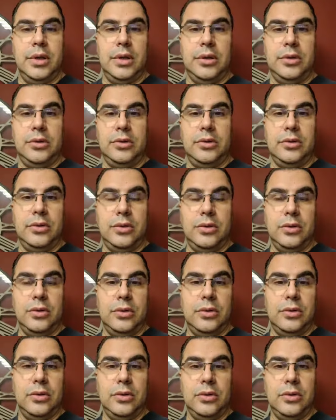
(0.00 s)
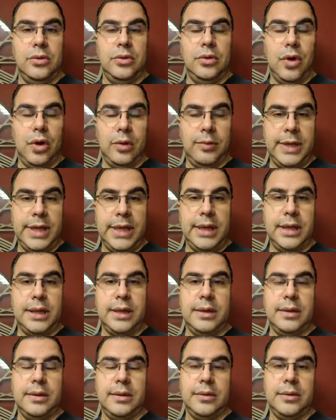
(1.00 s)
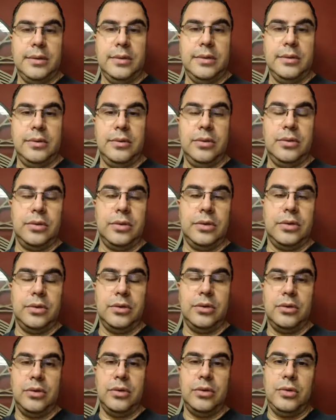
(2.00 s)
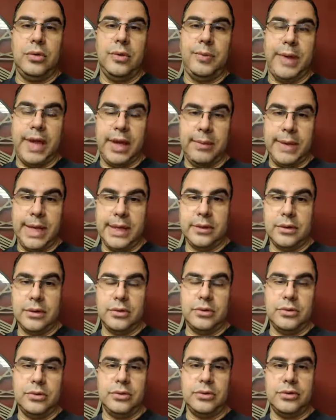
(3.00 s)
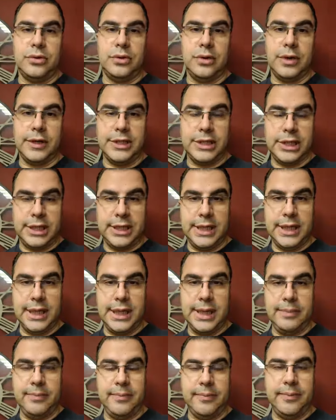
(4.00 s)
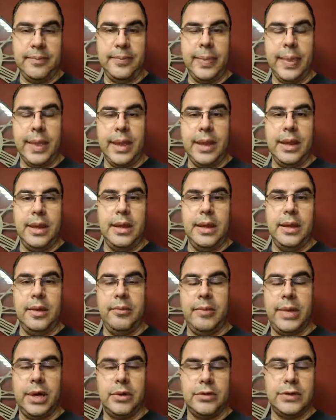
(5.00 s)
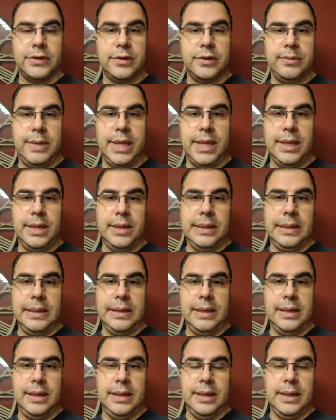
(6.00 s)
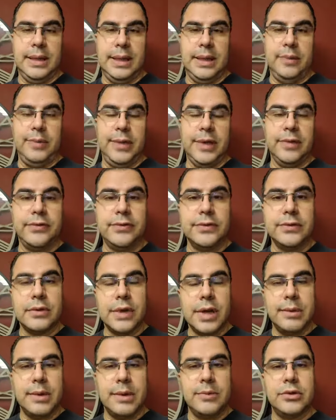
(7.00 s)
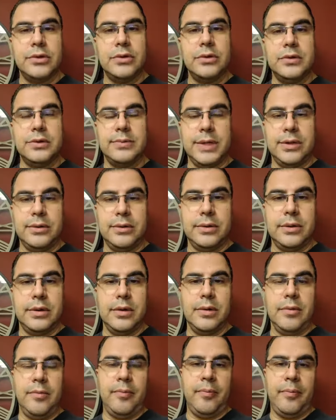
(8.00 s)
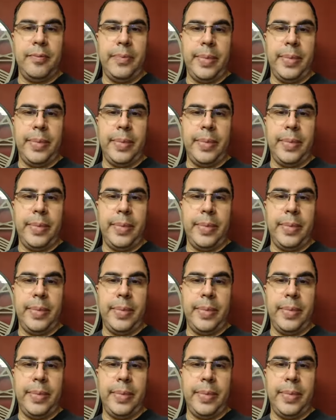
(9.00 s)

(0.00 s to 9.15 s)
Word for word: de dormir, donc de lui permettre de se régénérer par le sommeil. et bien, faisons la même chose maintenant